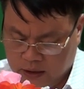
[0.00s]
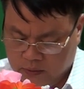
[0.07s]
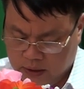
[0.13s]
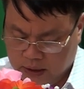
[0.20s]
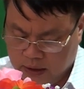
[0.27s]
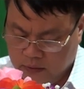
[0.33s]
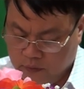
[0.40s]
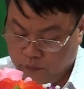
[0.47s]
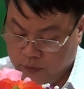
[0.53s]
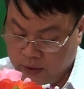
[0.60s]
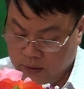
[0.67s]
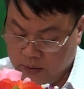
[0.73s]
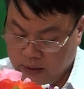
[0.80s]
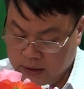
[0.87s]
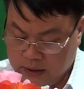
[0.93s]
các hoạt động
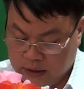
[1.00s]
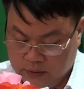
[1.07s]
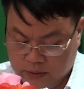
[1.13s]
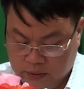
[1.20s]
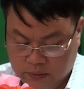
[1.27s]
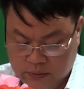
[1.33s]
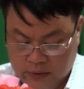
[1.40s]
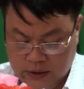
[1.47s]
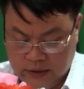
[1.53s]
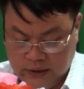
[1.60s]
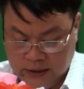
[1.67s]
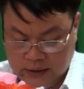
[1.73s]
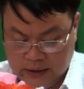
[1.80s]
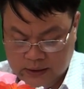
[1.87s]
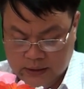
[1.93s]
văn hóa giáo dục y
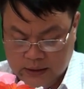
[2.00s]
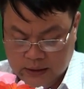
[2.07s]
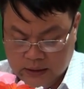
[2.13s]
tế